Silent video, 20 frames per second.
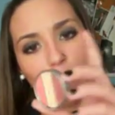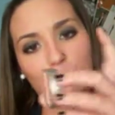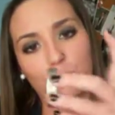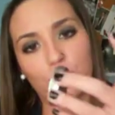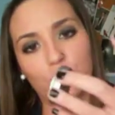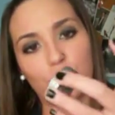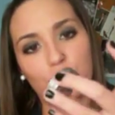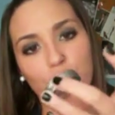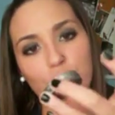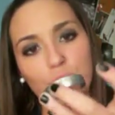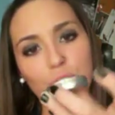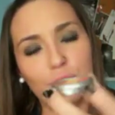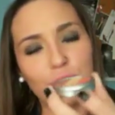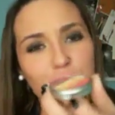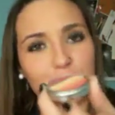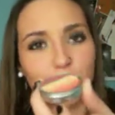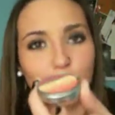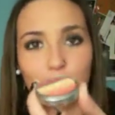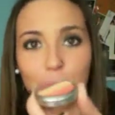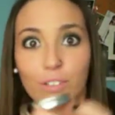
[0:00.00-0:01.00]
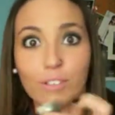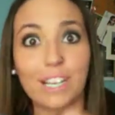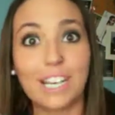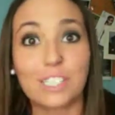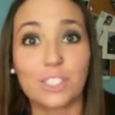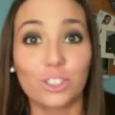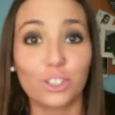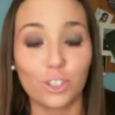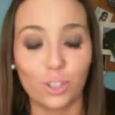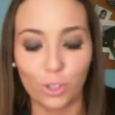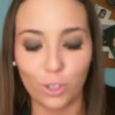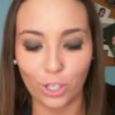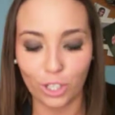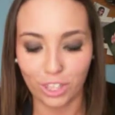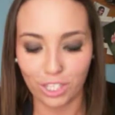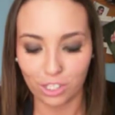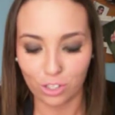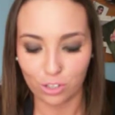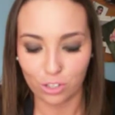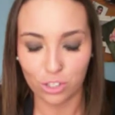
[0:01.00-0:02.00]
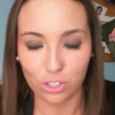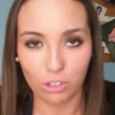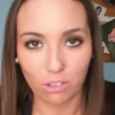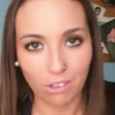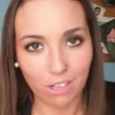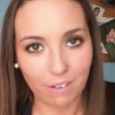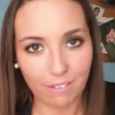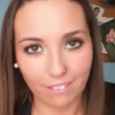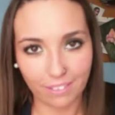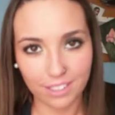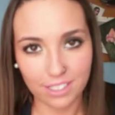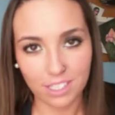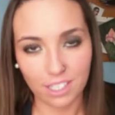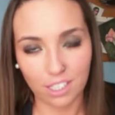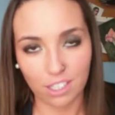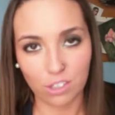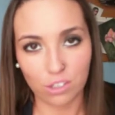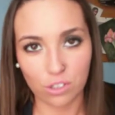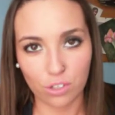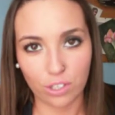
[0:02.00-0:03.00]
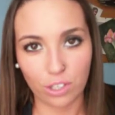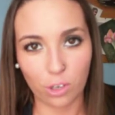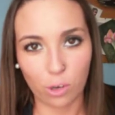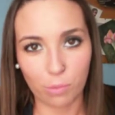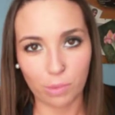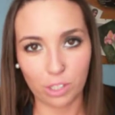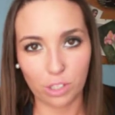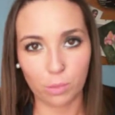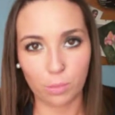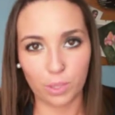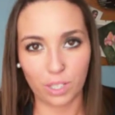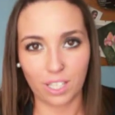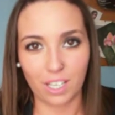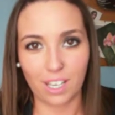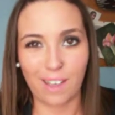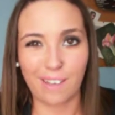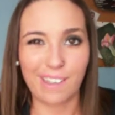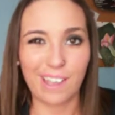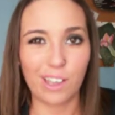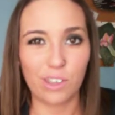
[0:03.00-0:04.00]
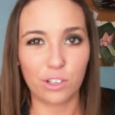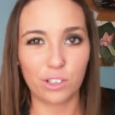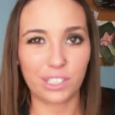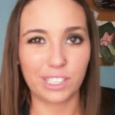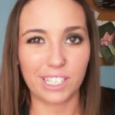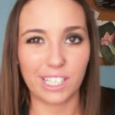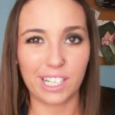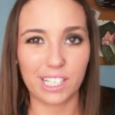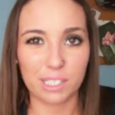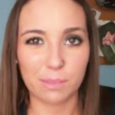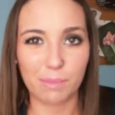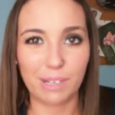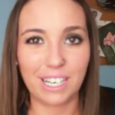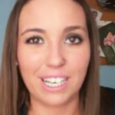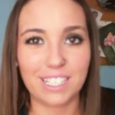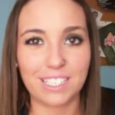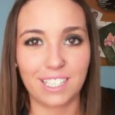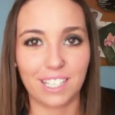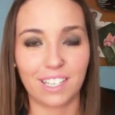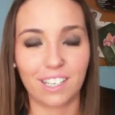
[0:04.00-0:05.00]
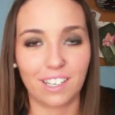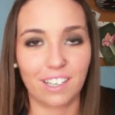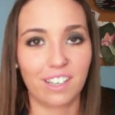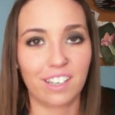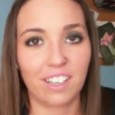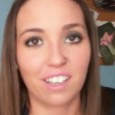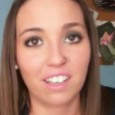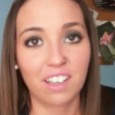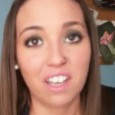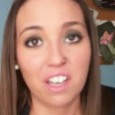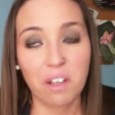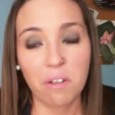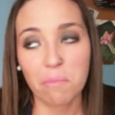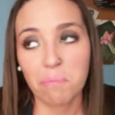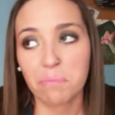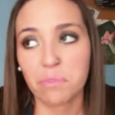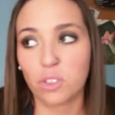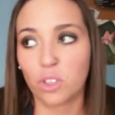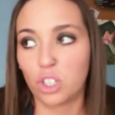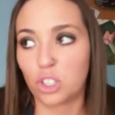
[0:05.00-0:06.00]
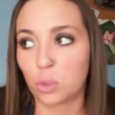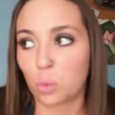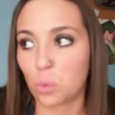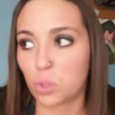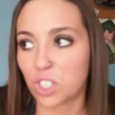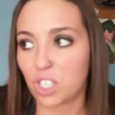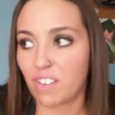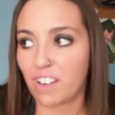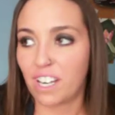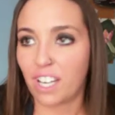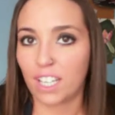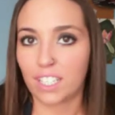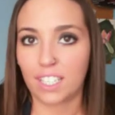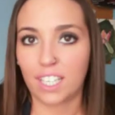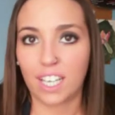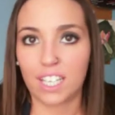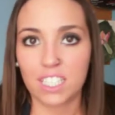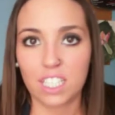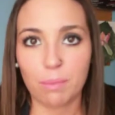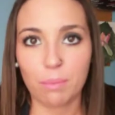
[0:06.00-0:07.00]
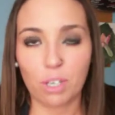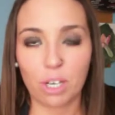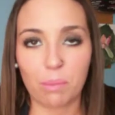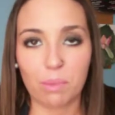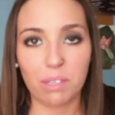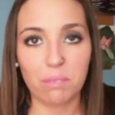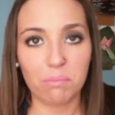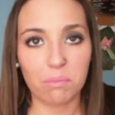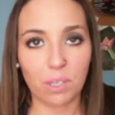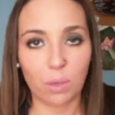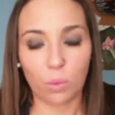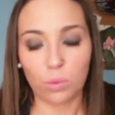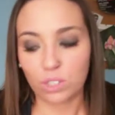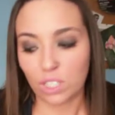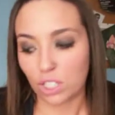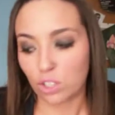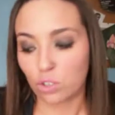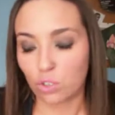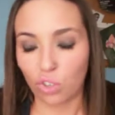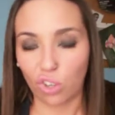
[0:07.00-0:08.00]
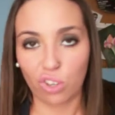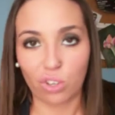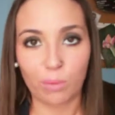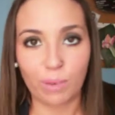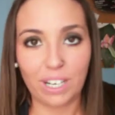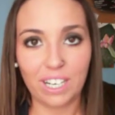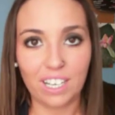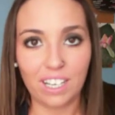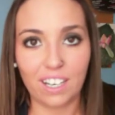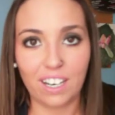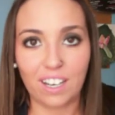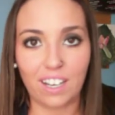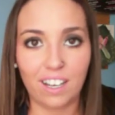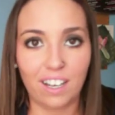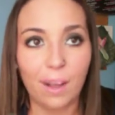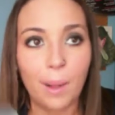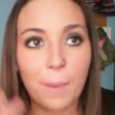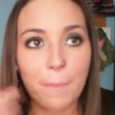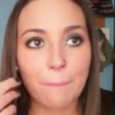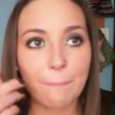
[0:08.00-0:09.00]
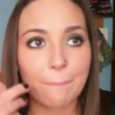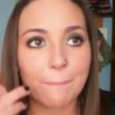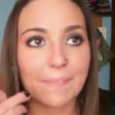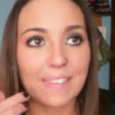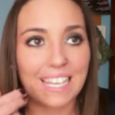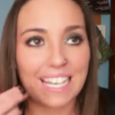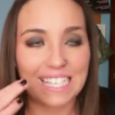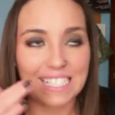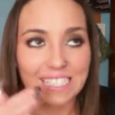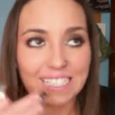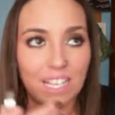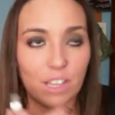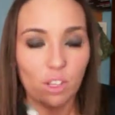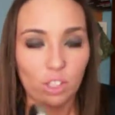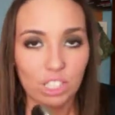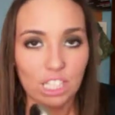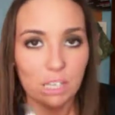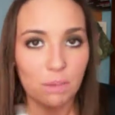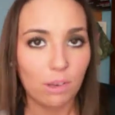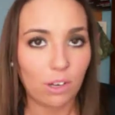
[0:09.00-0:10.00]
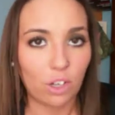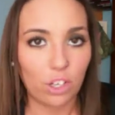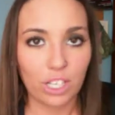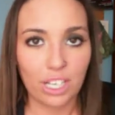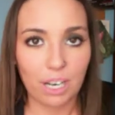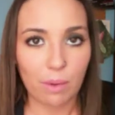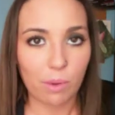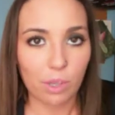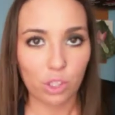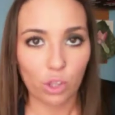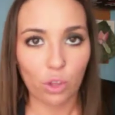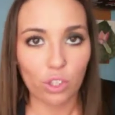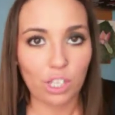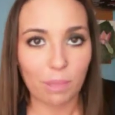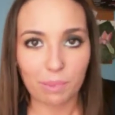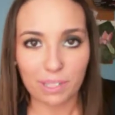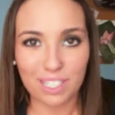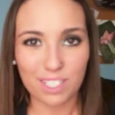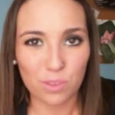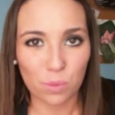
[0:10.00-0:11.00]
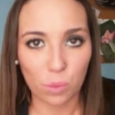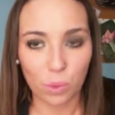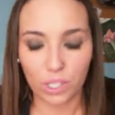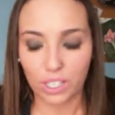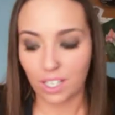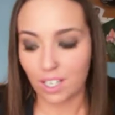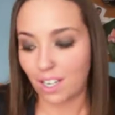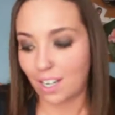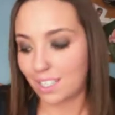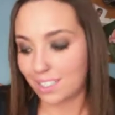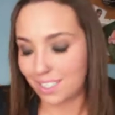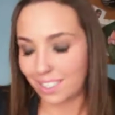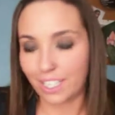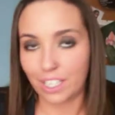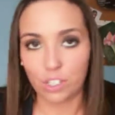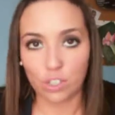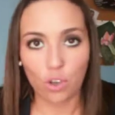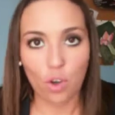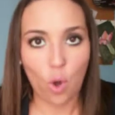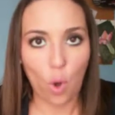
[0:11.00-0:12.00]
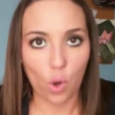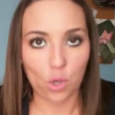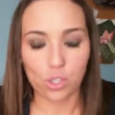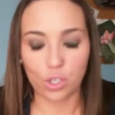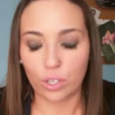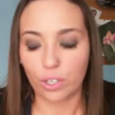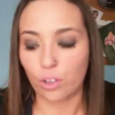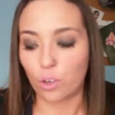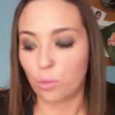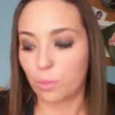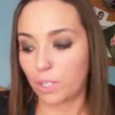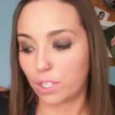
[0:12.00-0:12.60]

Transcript: Nudes y bueno, estos colorcillos. Yo la verdad es que os lo recomiendo porque hay habido críticas malas de que no les gustaba la gente y así, pero a mí me gusta todo, ¿vale? La, la sensación de llevarlo en el labio y todo también es buena, así que yo os lo recomiendo.